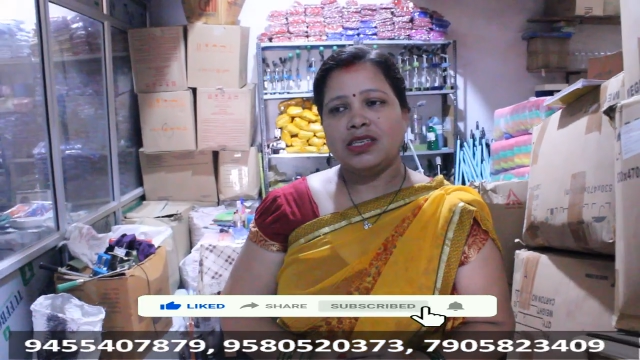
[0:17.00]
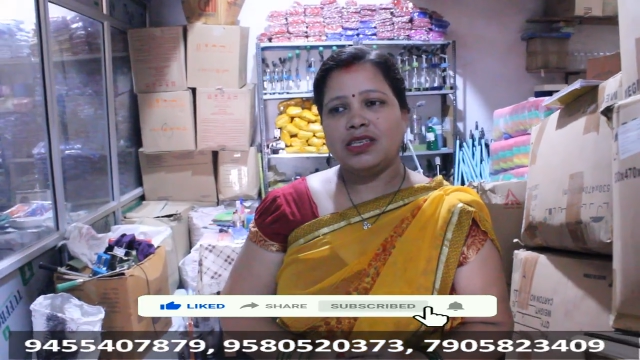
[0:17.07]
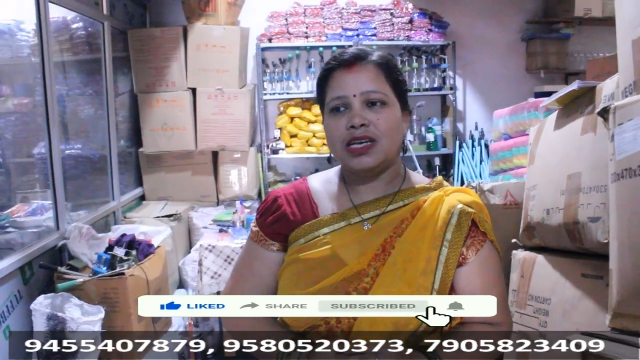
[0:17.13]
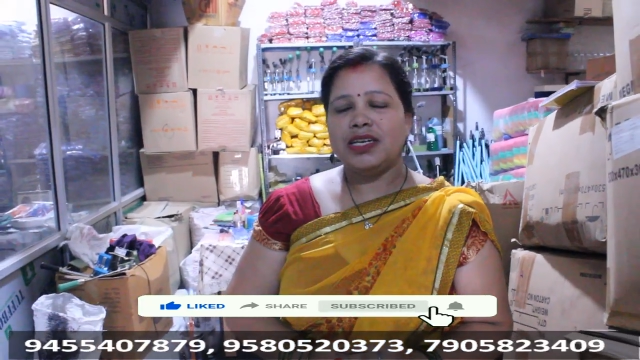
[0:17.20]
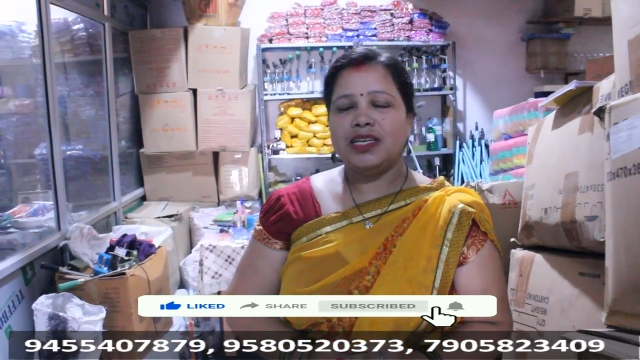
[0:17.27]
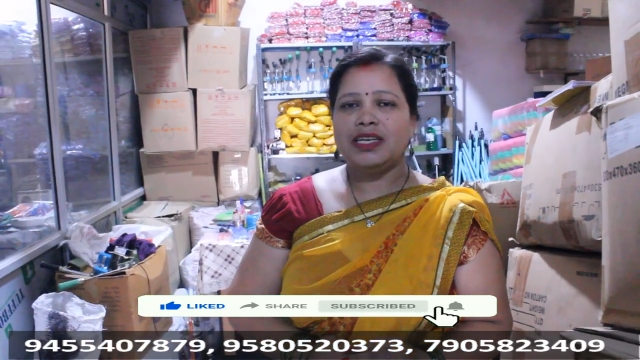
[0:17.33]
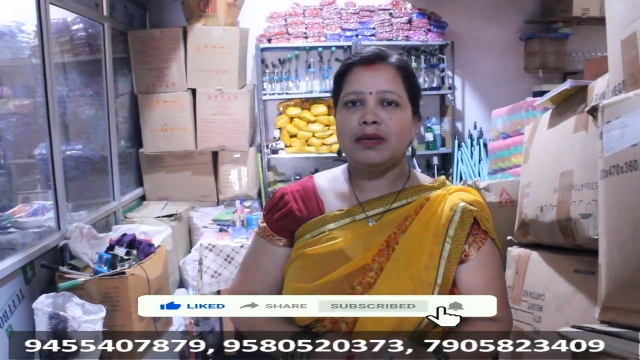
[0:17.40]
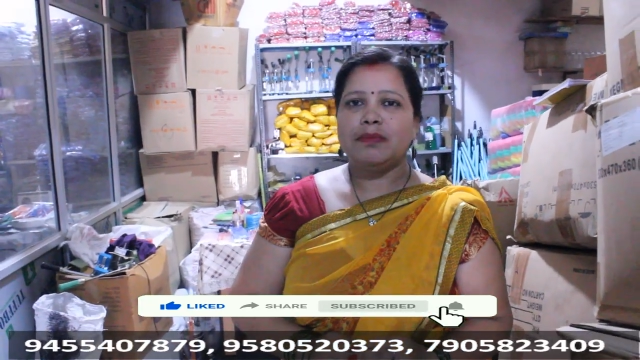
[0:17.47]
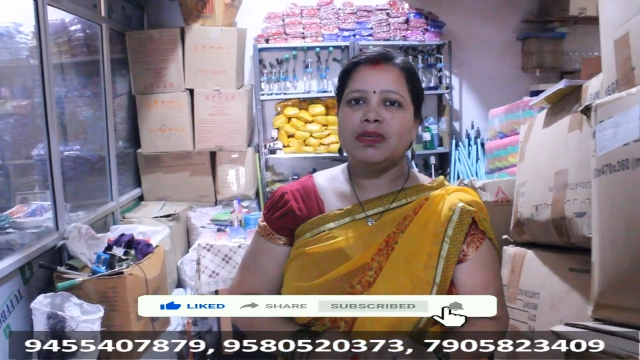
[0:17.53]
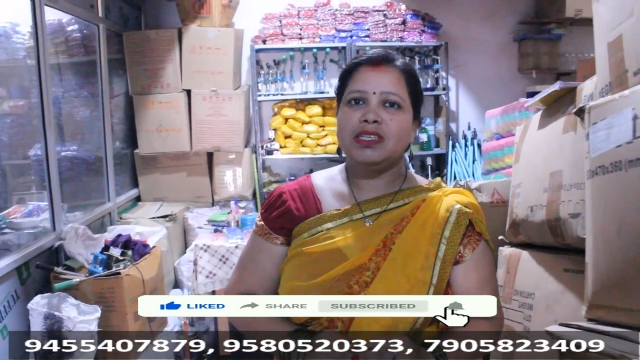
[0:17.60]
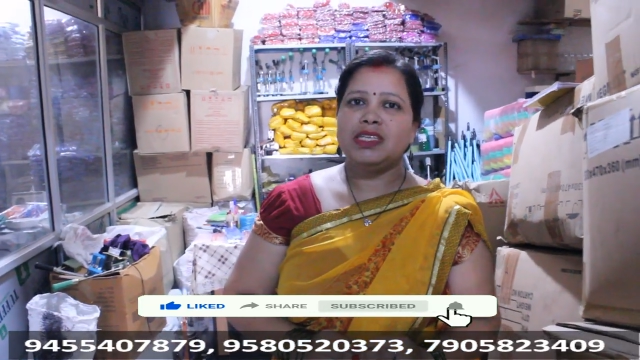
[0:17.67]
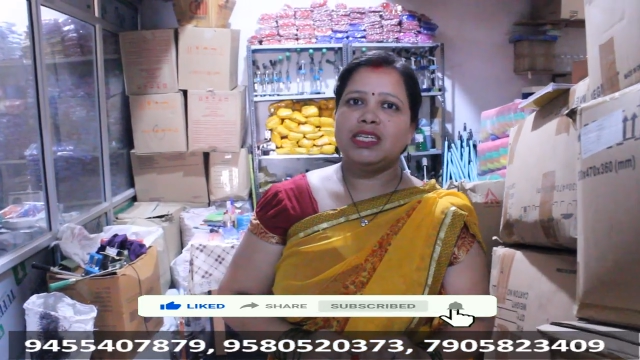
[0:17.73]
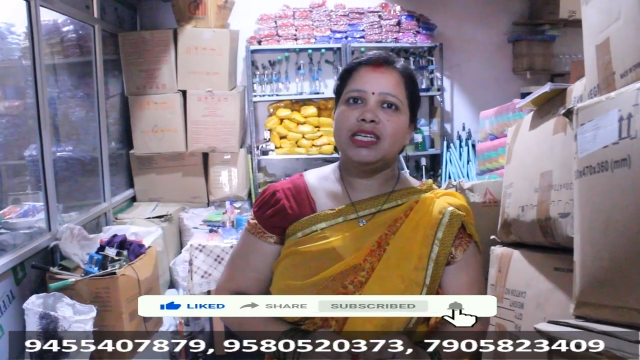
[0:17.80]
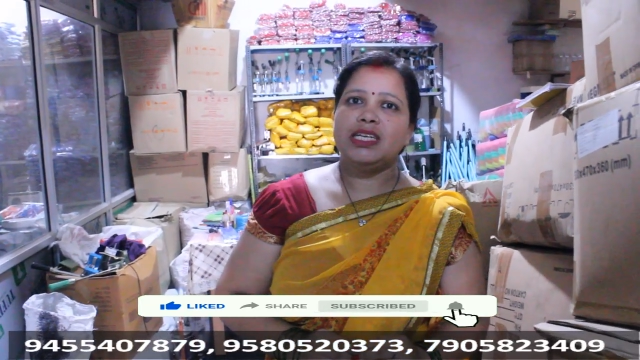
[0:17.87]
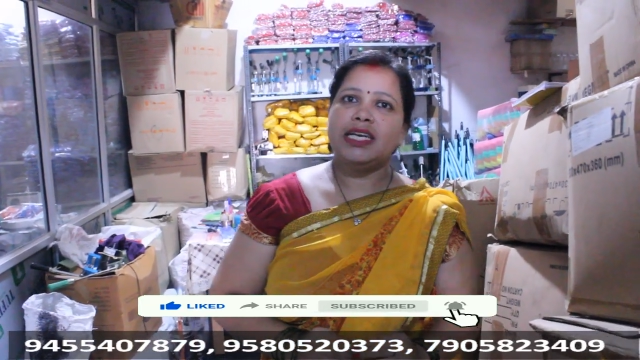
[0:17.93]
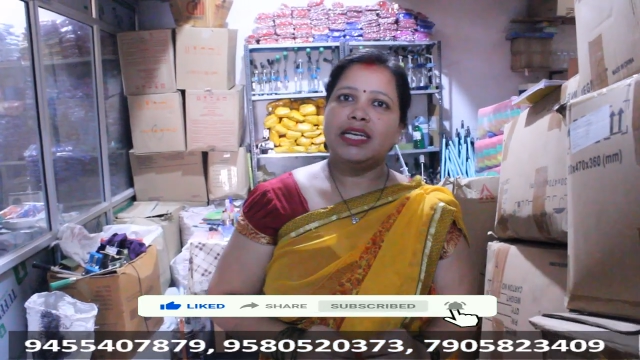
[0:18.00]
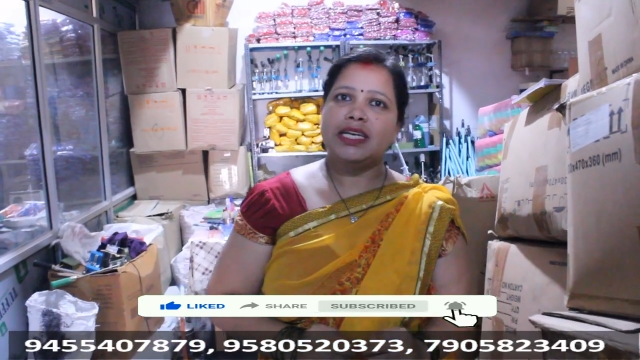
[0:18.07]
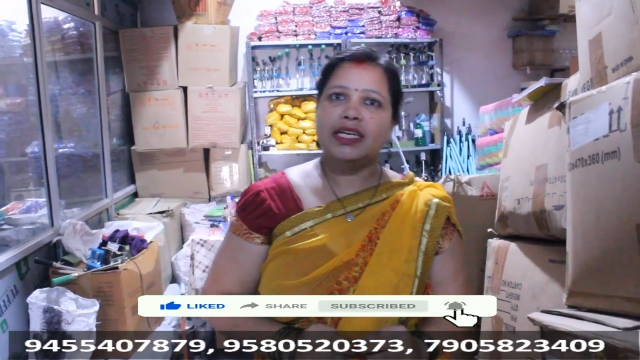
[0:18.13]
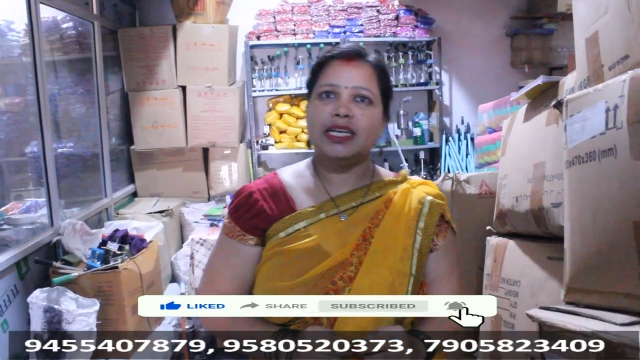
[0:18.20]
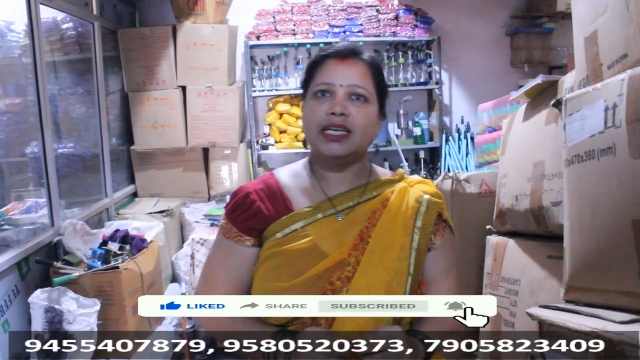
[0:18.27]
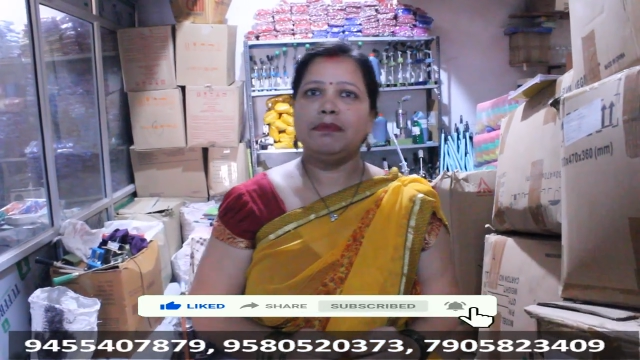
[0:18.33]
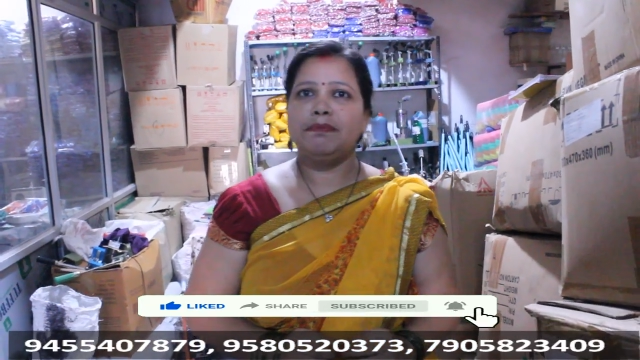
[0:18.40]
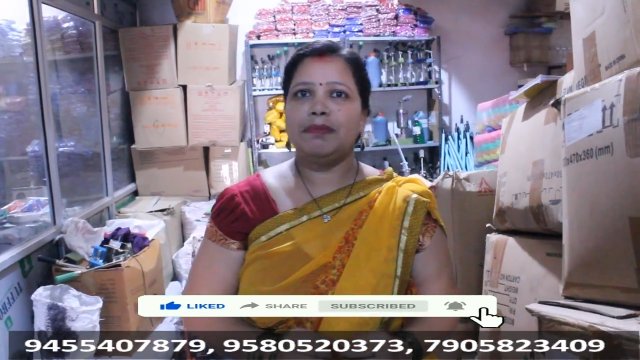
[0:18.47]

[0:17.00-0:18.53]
सर ये मशीन है ग्रीन